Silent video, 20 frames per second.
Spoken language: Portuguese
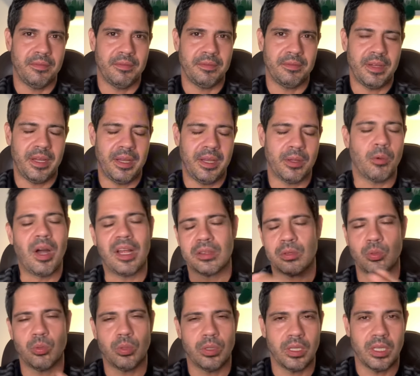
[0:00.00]
é,
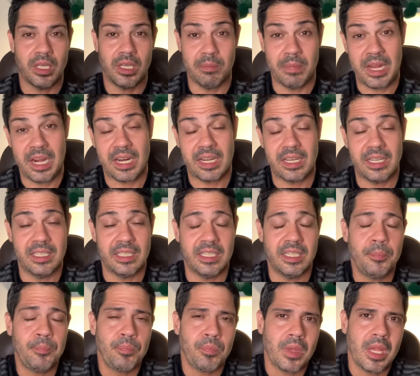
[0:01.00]
Iguatu e
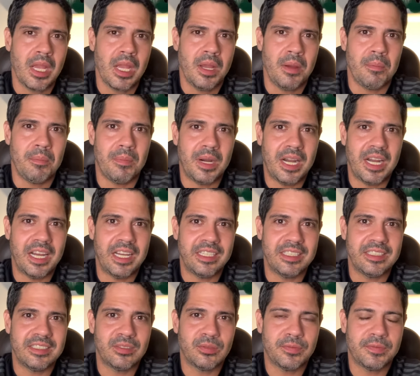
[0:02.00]
Maracanã,
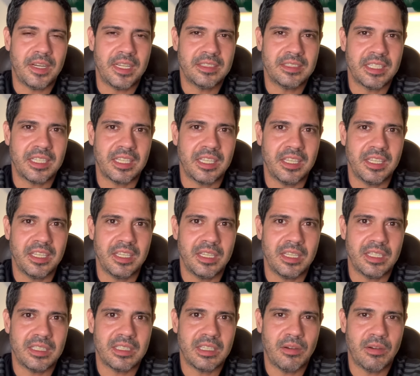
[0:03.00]
mas o fato é que